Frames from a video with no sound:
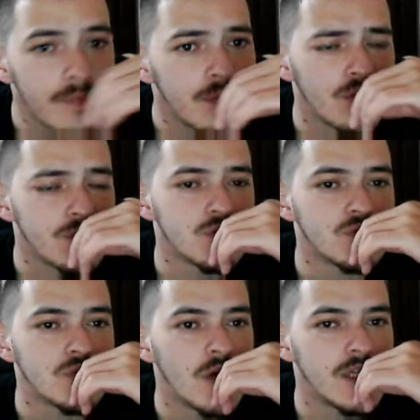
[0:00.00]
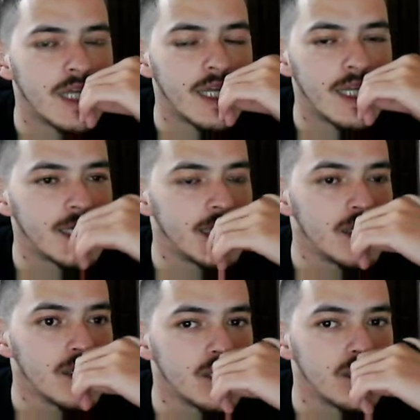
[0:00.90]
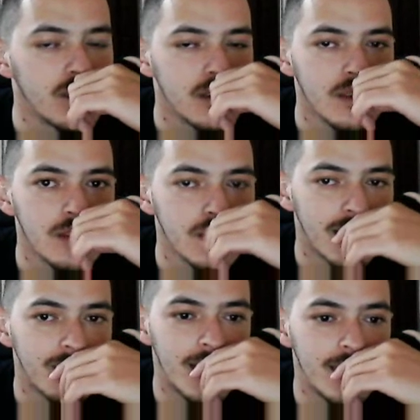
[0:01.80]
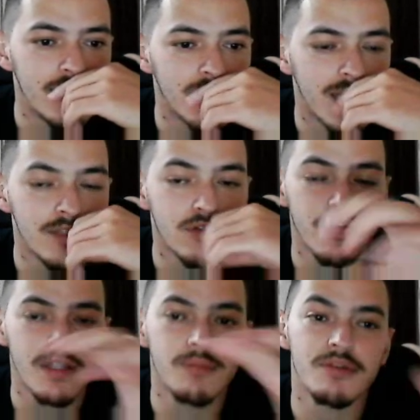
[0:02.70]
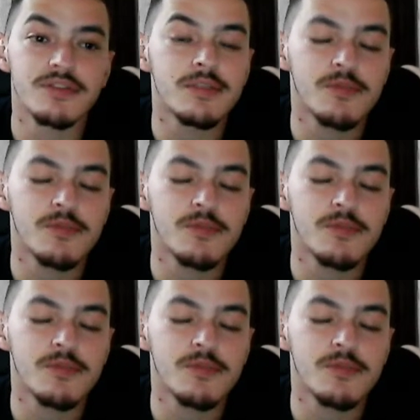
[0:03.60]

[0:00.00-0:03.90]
Vamos ver se eu consigo achar ela aqui. Trabalhando para isso. Tô falando para vocês,